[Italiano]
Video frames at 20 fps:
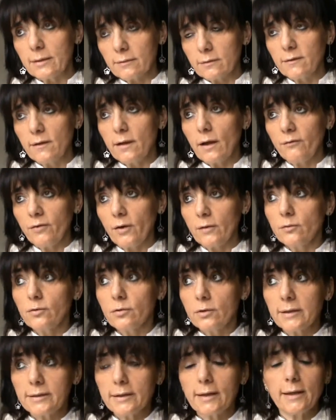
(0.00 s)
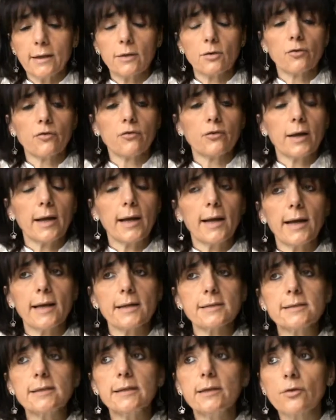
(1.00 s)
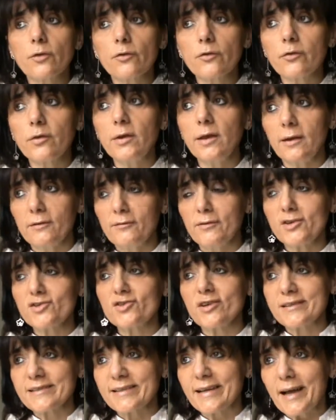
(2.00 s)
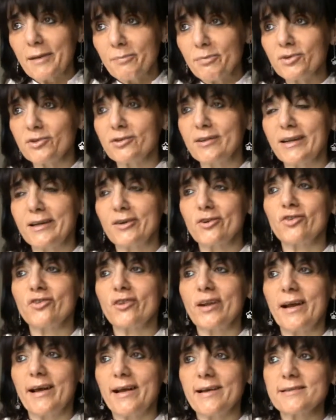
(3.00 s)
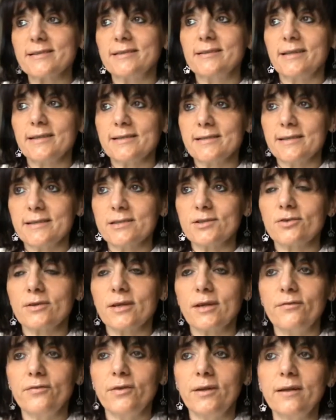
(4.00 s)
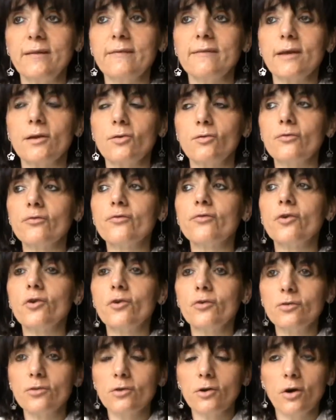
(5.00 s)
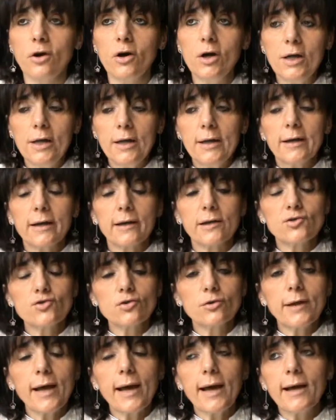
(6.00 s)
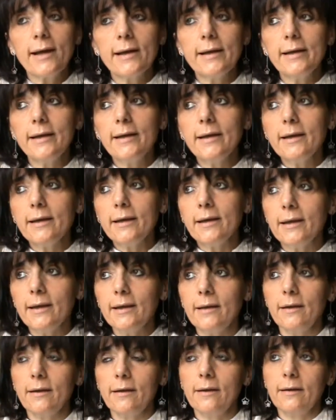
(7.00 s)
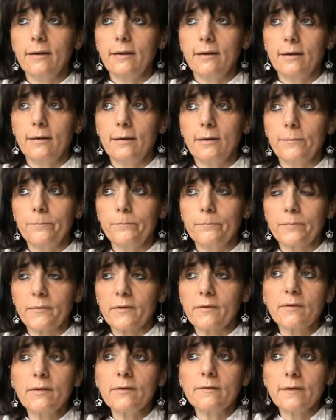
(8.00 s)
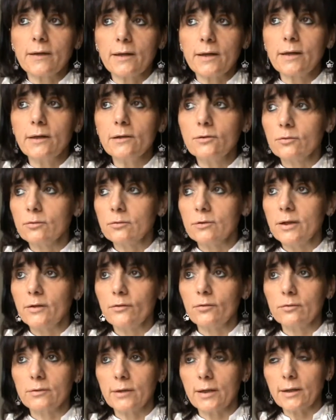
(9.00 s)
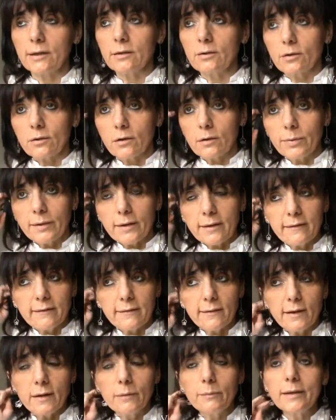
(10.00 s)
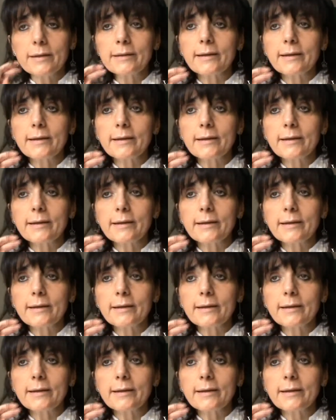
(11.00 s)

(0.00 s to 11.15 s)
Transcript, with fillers: sia a favore della nostra ASL e non sia invece a scapito della nostra ASL, nel senso che finisca in un fondo regionale e ehm, senza ricadute sul territorio, perché sarebbe